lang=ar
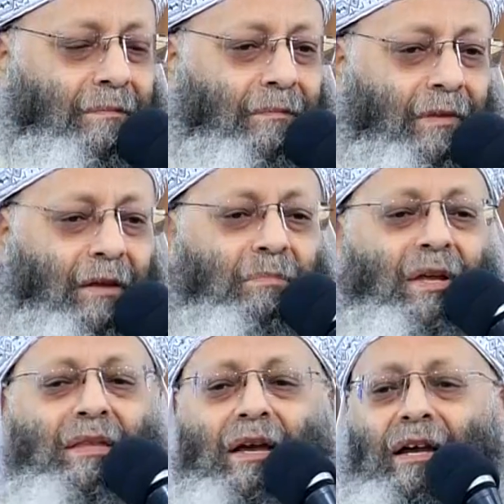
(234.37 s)

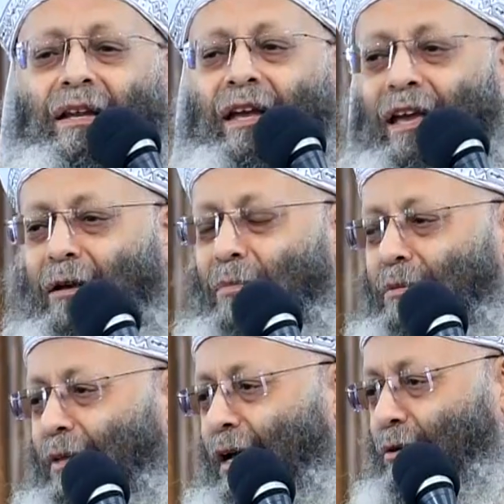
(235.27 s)
امتدح الحكمه
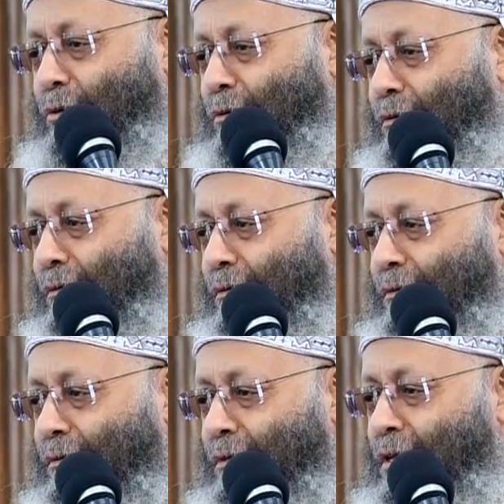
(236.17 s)
بتاعته
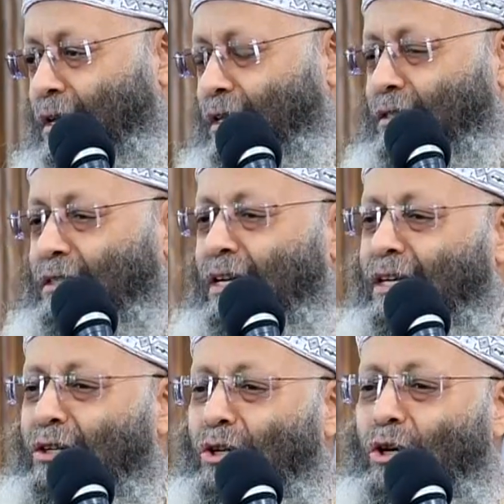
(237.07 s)
ازاي
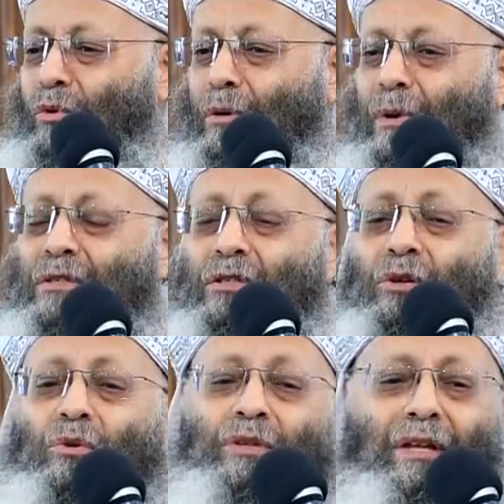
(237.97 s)
ان هو بص
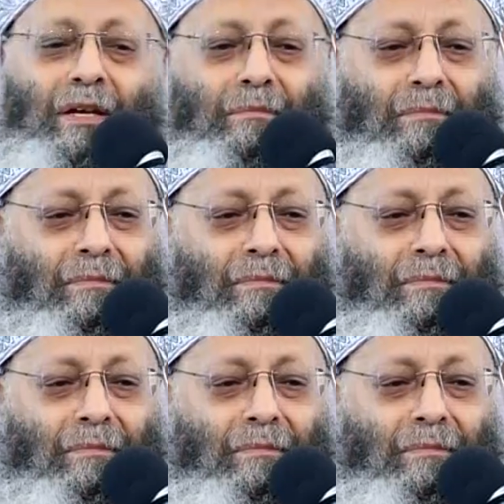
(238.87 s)
لقدام